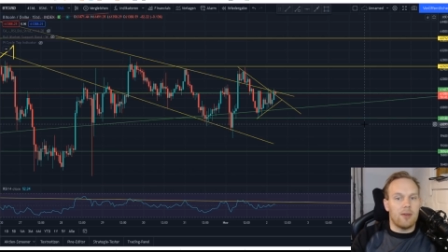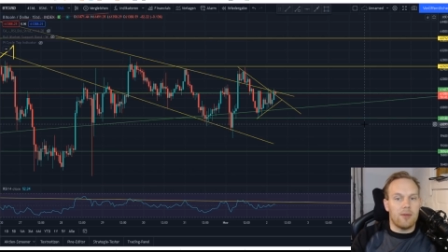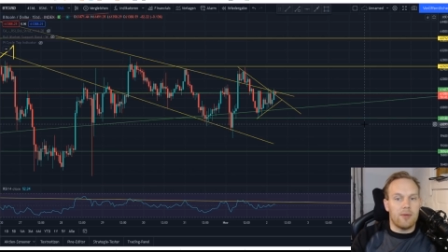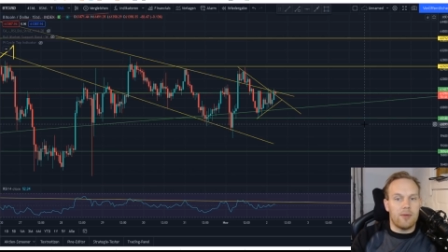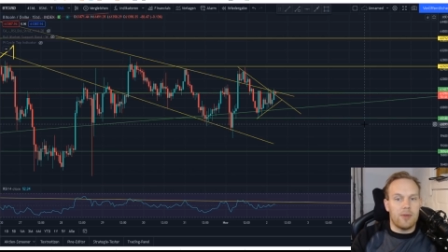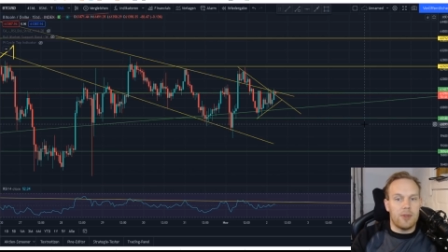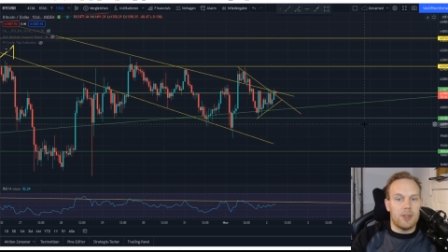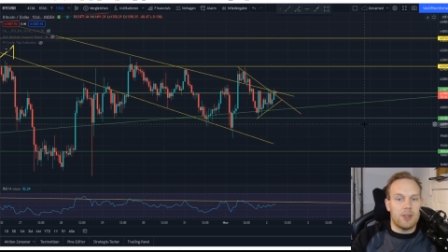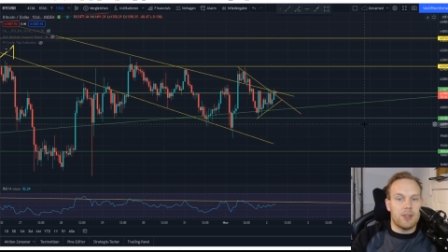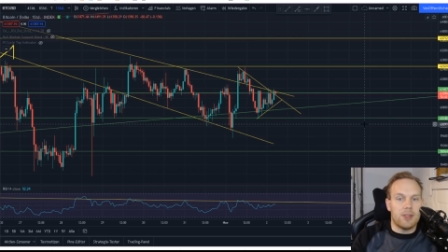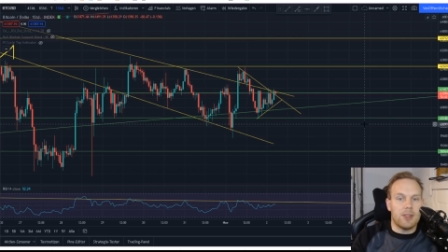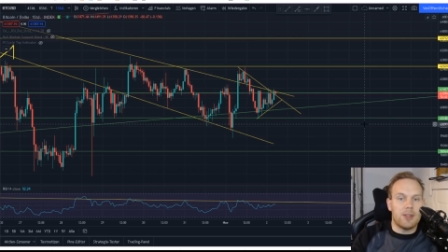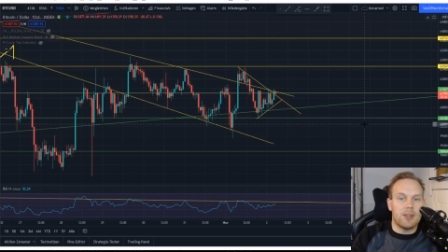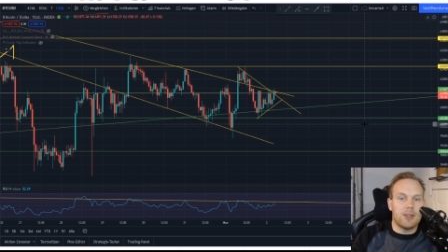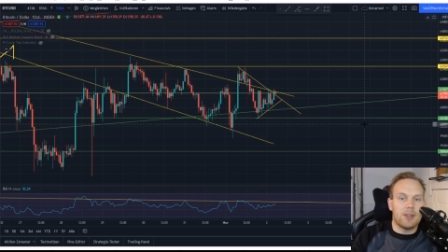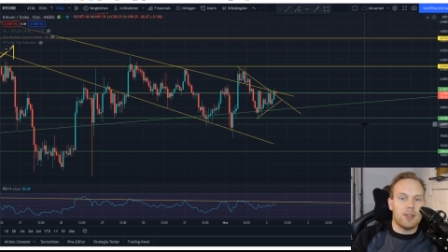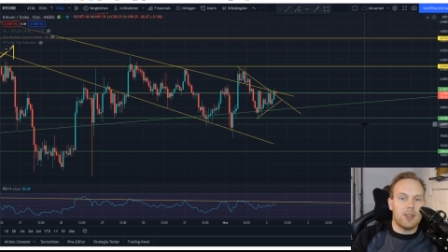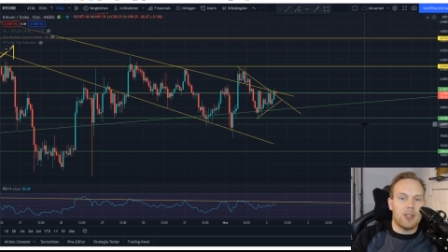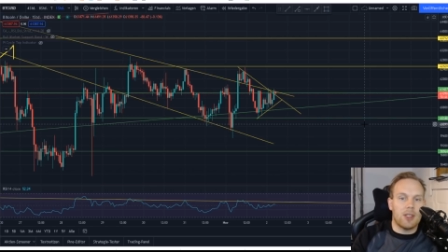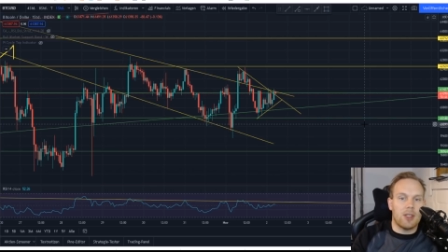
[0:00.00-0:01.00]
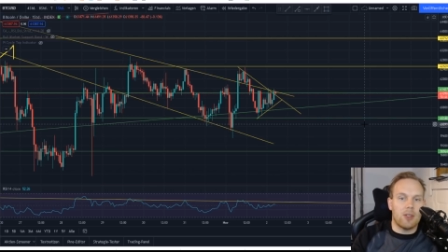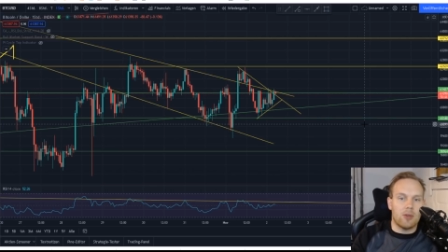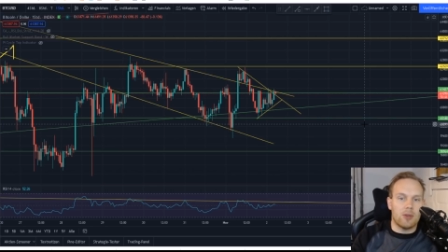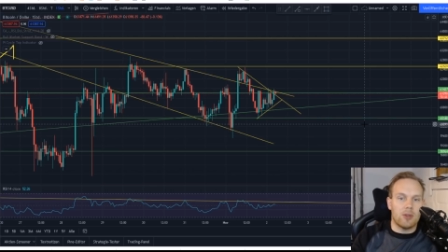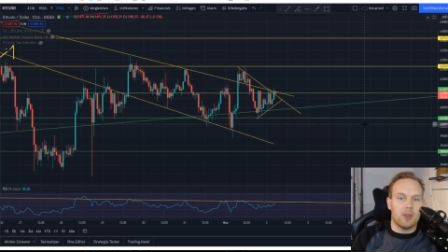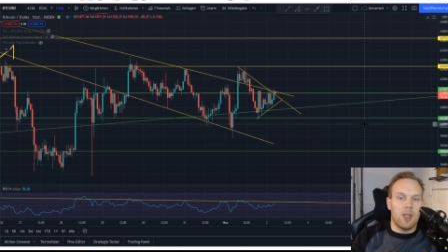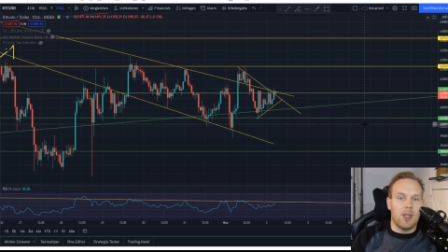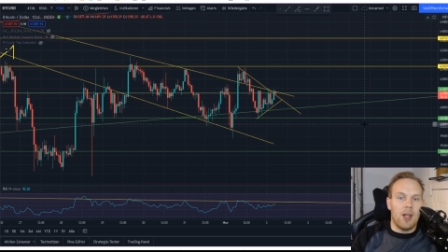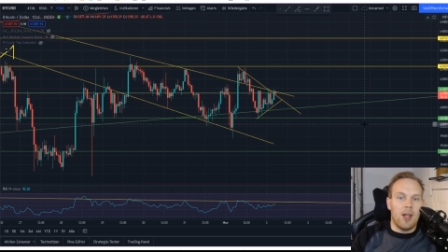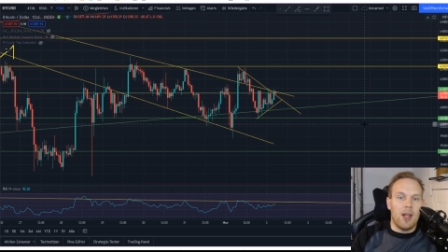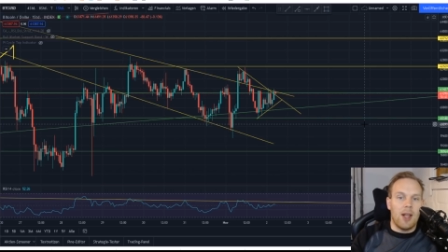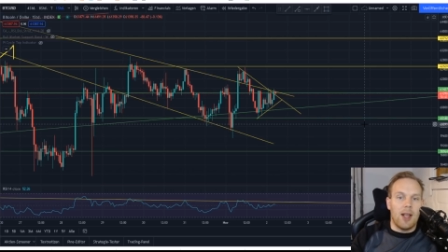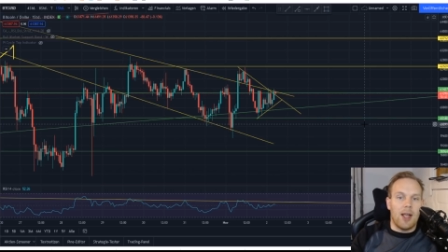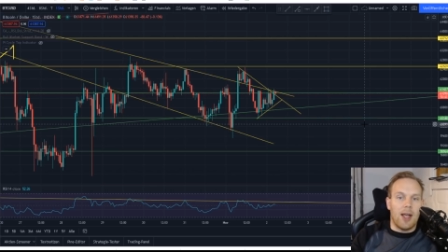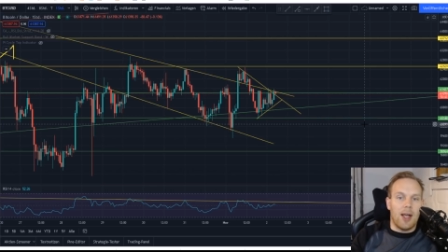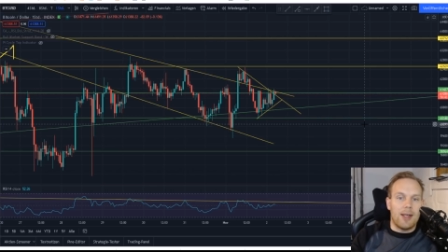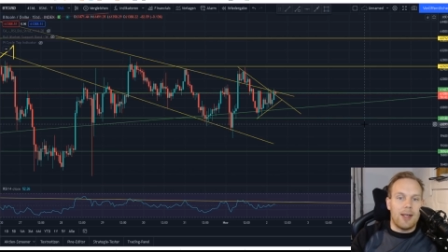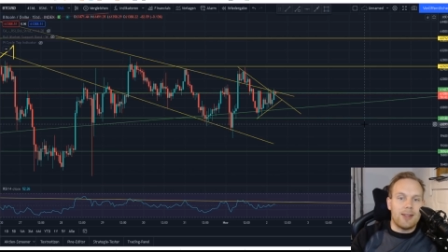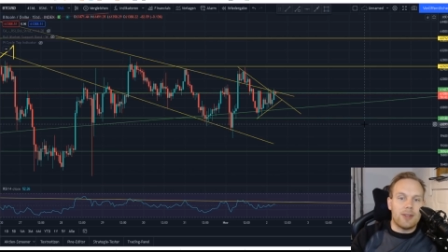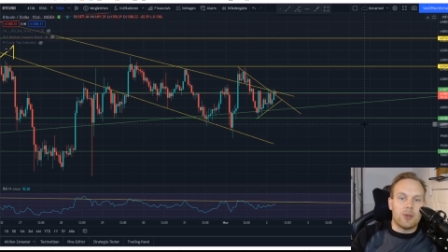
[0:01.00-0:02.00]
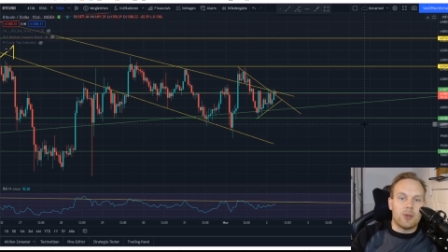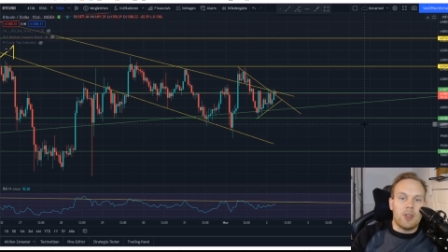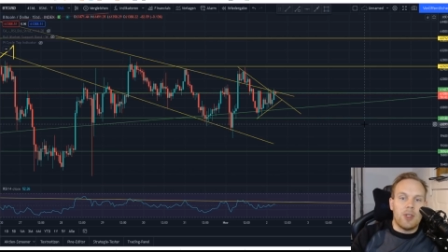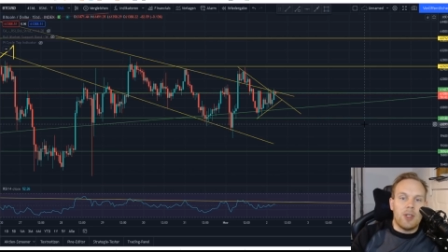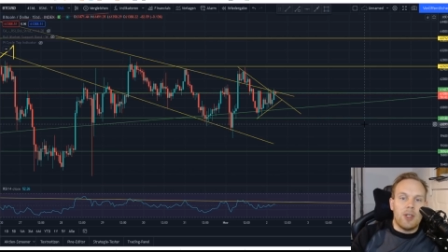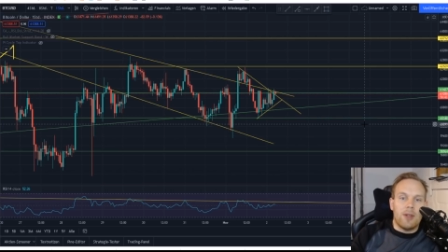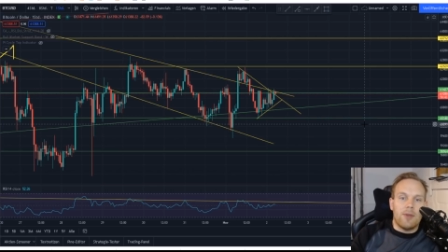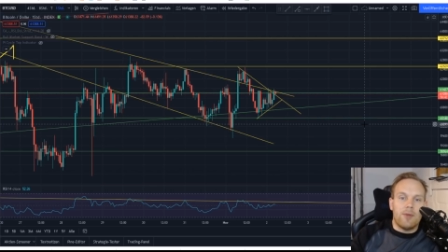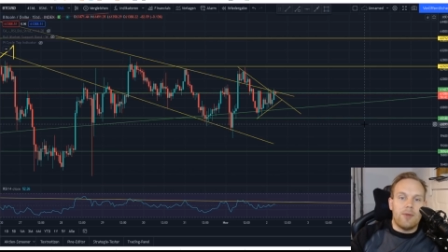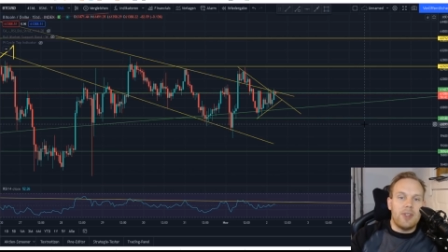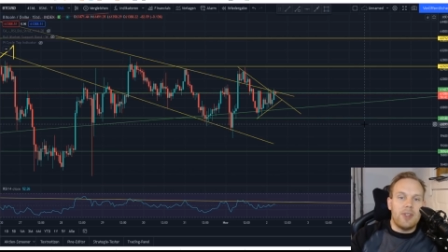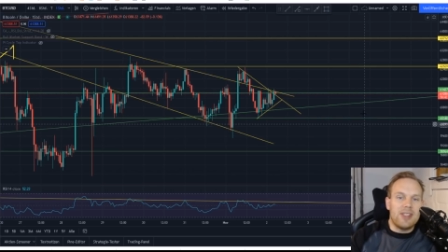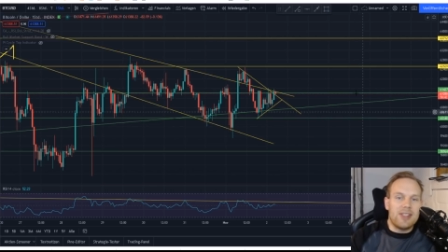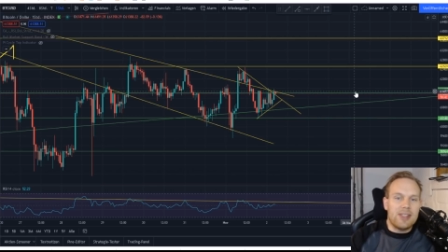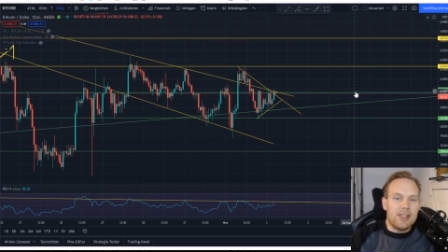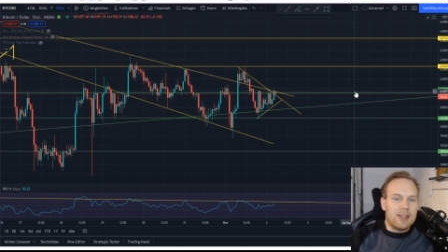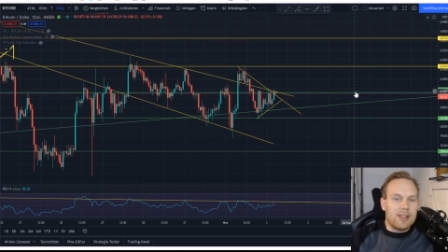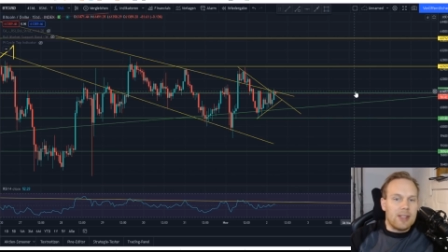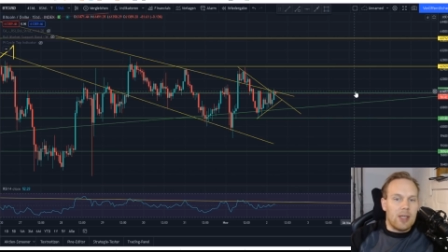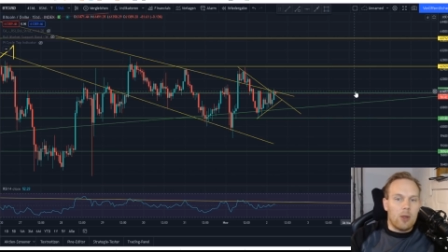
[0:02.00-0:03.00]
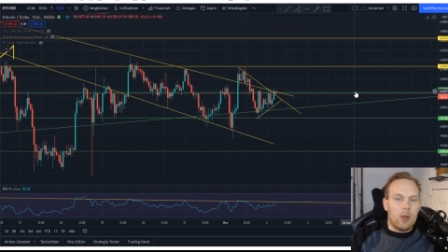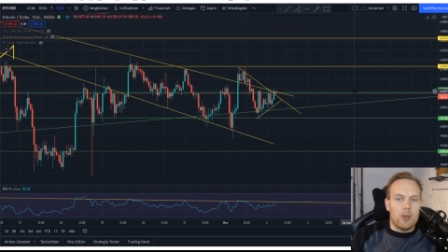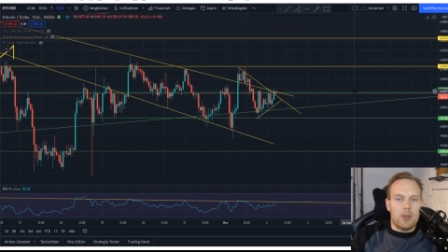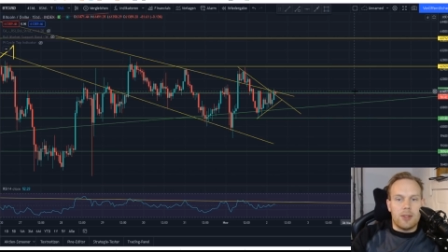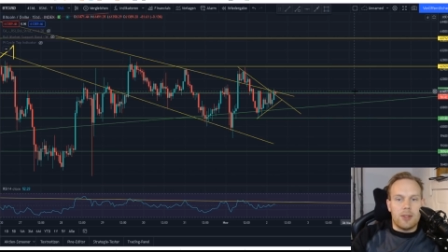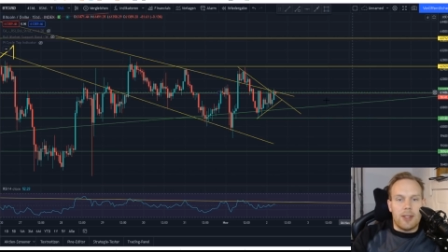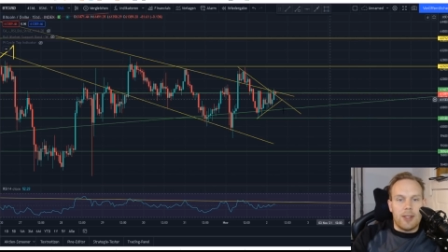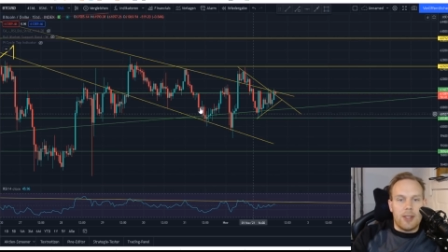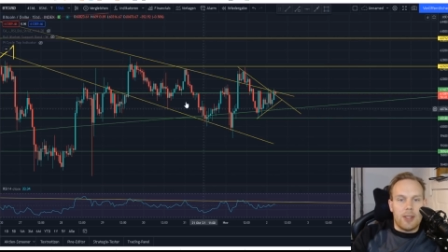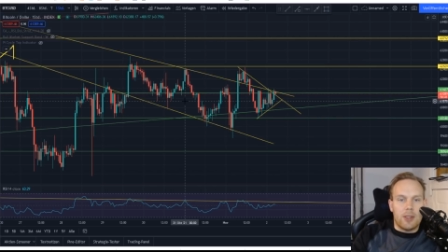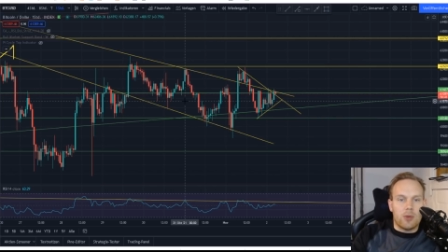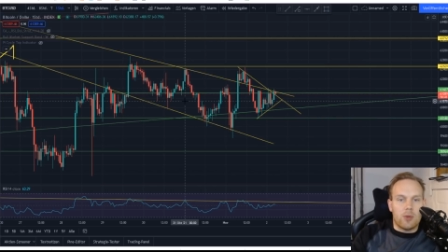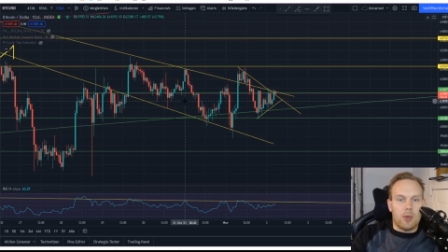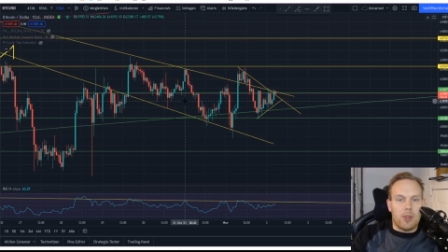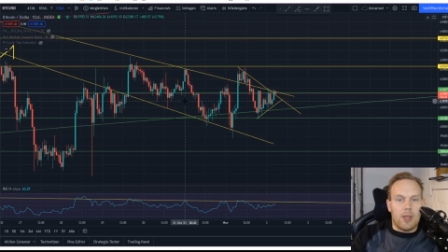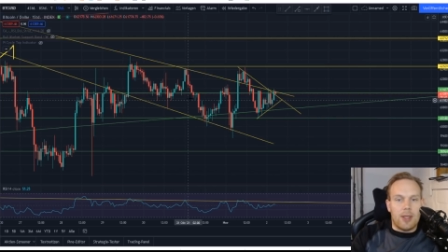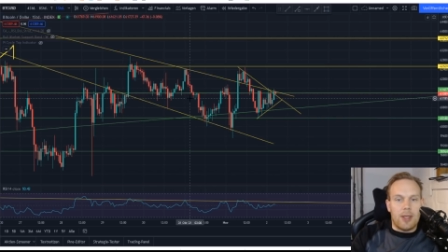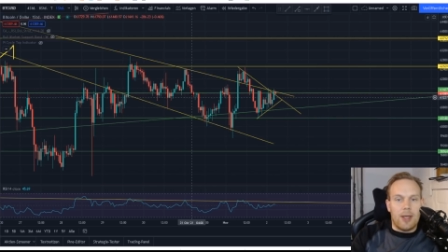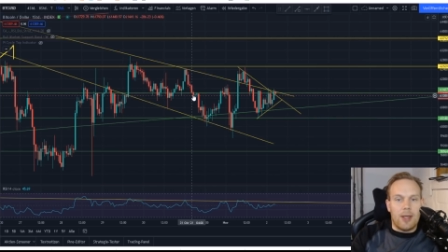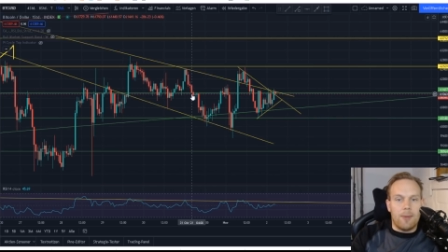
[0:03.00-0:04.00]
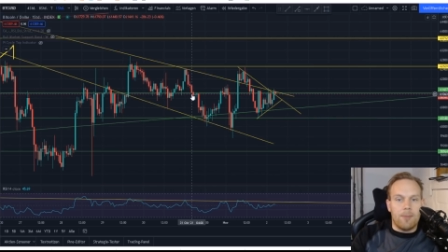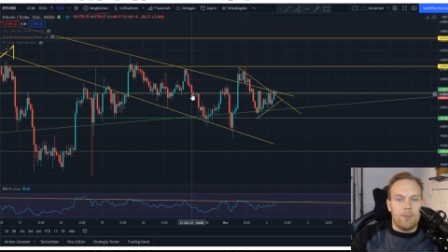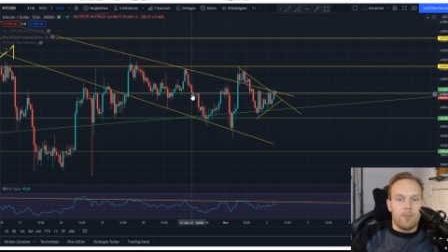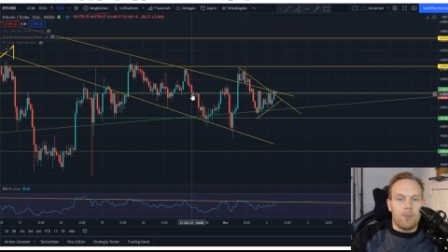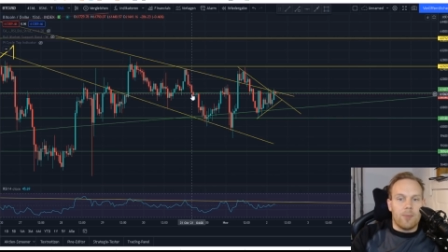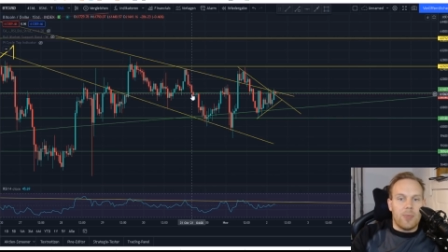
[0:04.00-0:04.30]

Wie sieht's aus? Also, wie sieht's aus? Naja, so lala.